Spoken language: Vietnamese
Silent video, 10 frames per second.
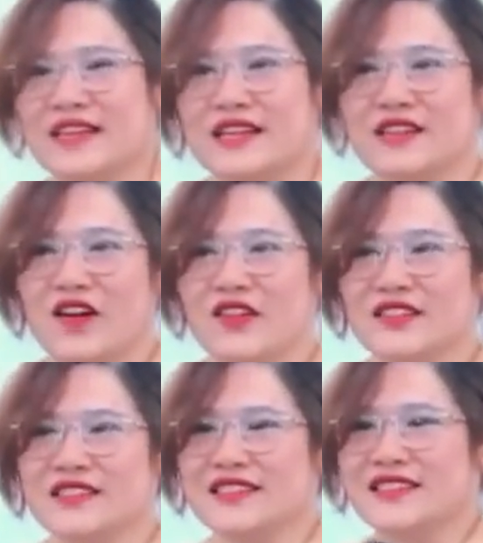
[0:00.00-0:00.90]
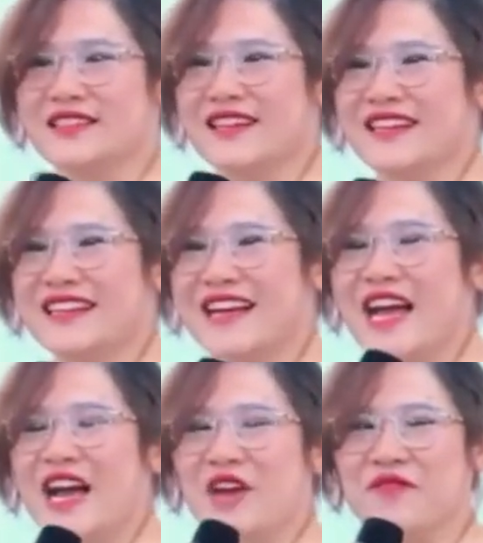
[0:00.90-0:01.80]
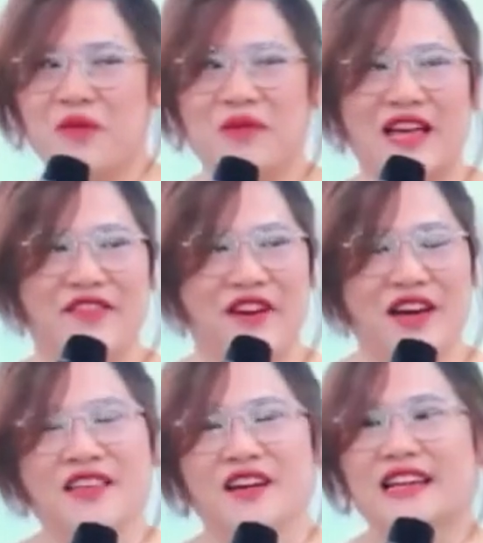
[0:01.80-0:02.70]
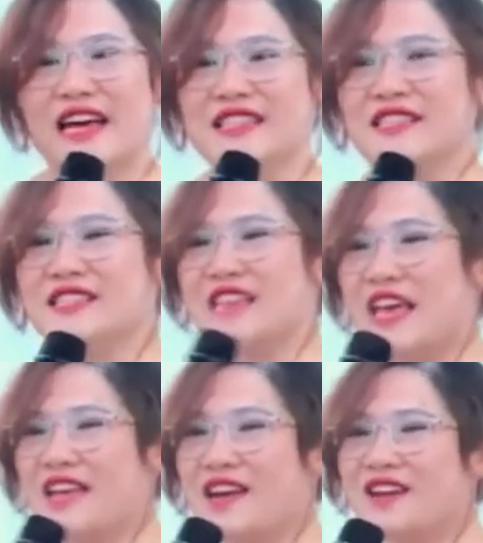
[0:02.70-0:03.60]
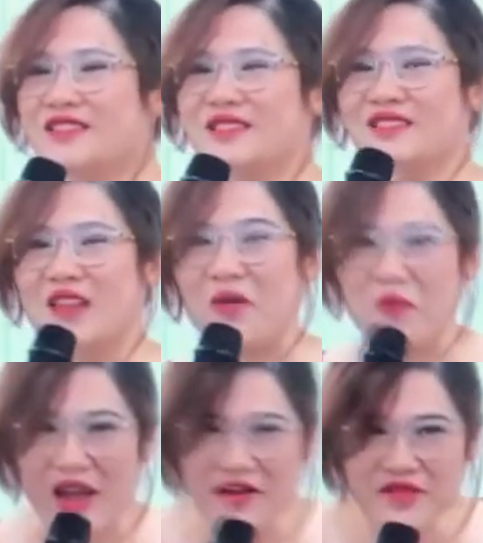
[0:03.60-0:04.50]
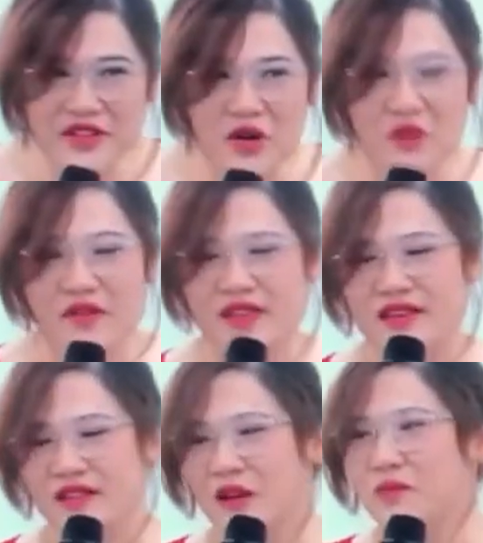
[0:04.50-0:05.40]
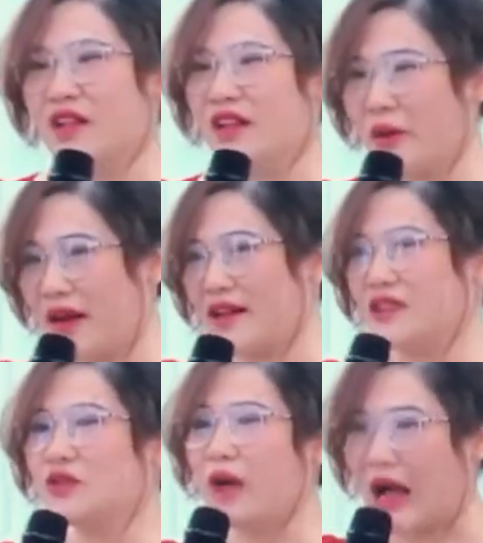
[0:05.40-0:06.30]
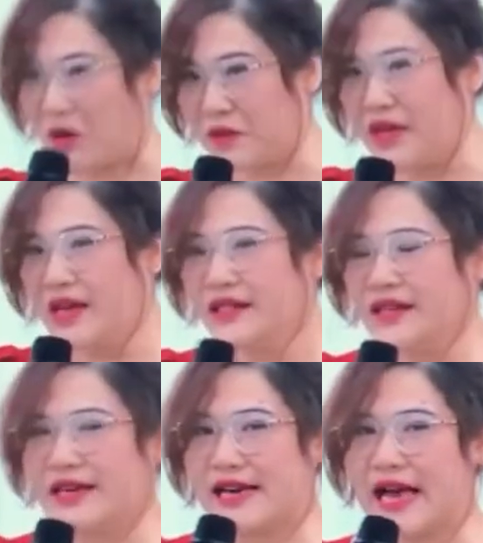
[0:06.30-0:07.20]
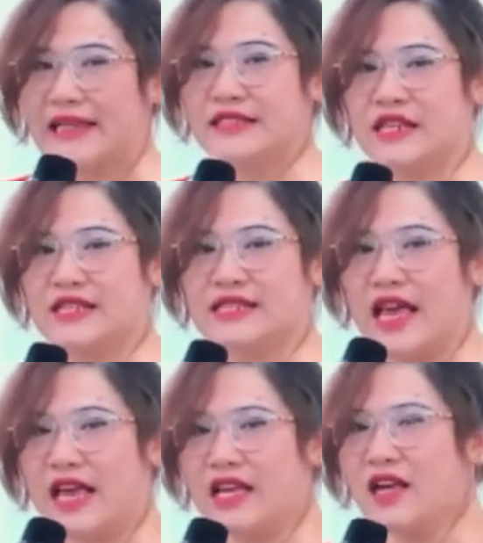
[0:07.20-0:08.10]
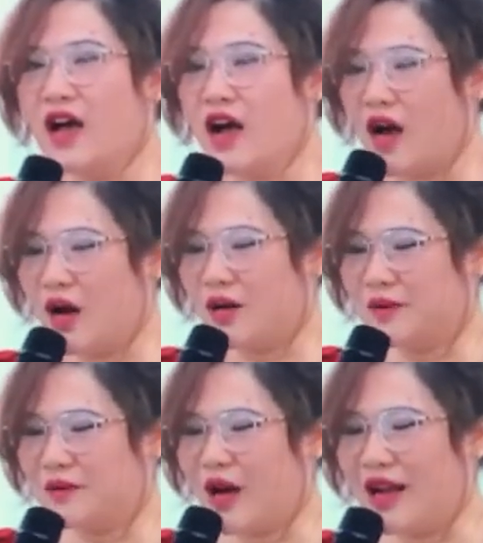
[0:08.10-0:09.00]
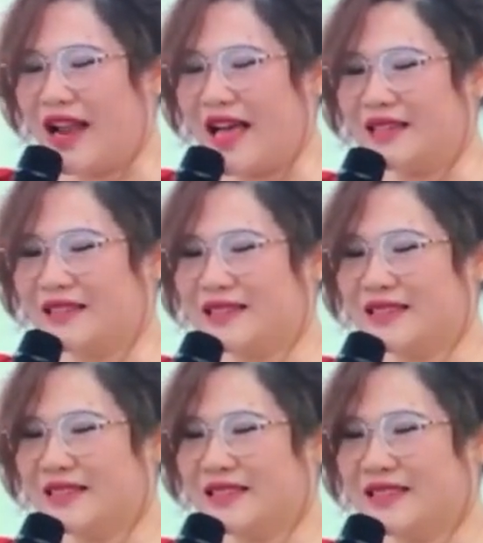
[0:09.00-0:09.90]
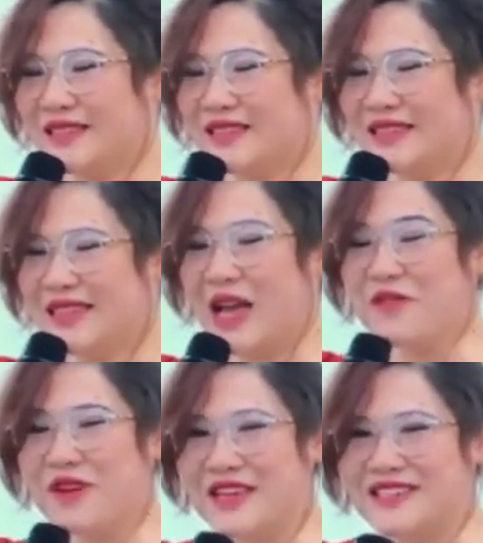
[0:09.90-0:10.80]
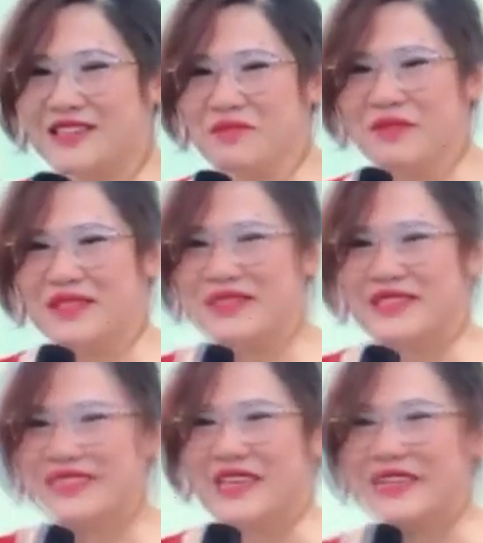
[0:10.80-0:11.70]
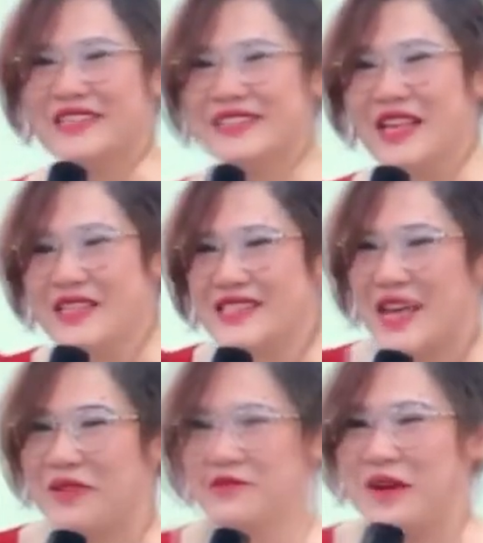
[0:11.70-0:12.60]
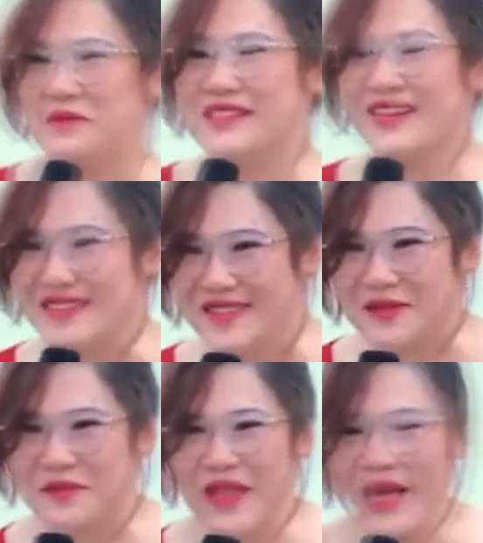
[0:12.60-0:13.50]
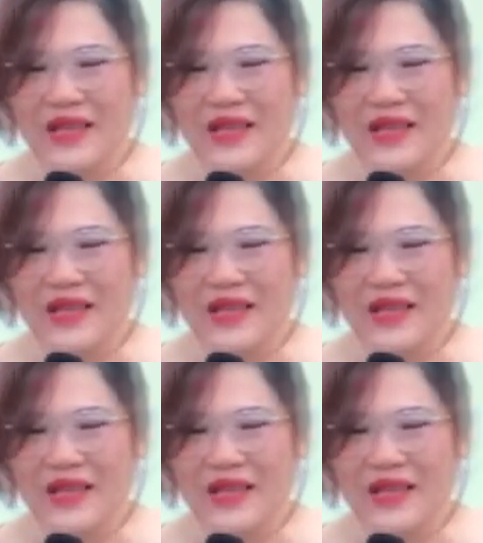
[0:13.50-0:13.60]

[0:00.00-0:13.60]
dạ rồi hy vọng là với những cái chia sẻ ờ, tổng quát vừa rồi về những thông tin liên quan đến khoa học thì các anh chị sẽ uh, gọi là thay vì mình chỉ tin sản phẩm chất lượng